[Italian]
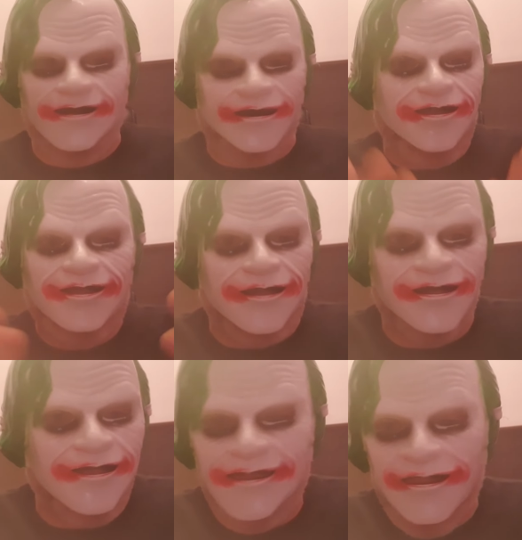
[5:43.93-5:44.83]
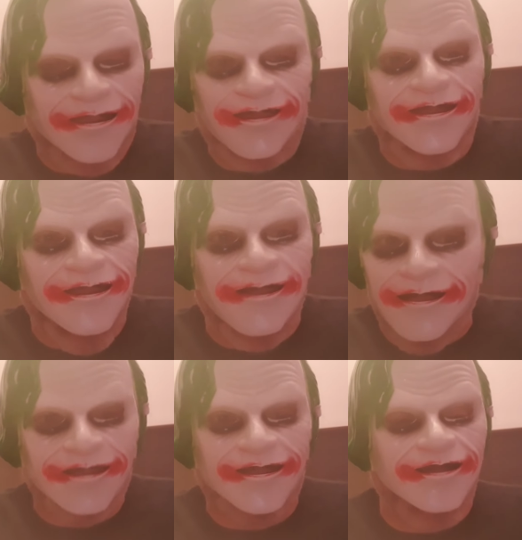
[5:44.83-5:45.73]
che pensano di avere chissà che
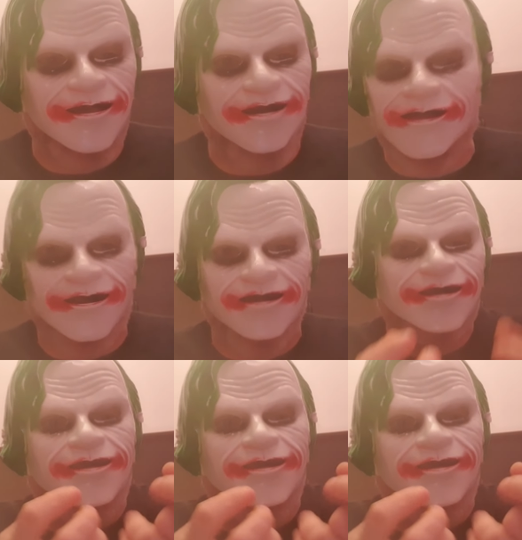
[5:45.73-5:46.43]
cosa tra le mani quando